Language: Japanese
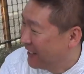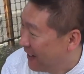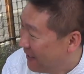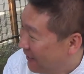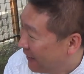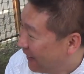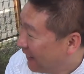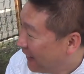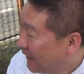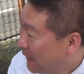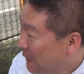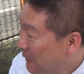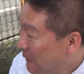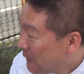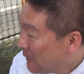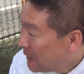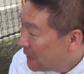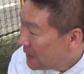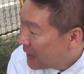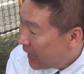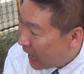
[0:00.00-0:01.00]
言ったのよ、はい、
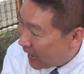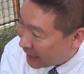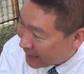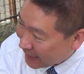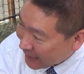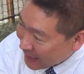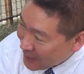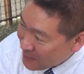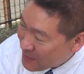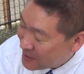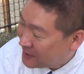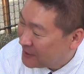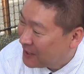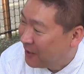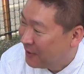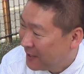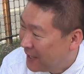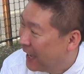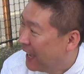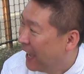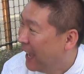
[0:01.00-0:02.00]
はっきり言いました
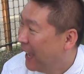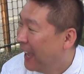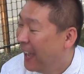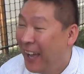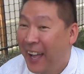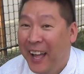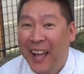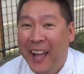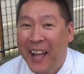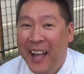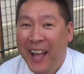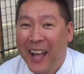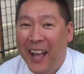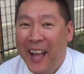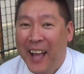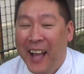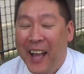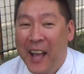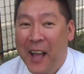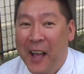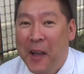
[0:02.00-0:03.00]
よねはっきり言いましたはい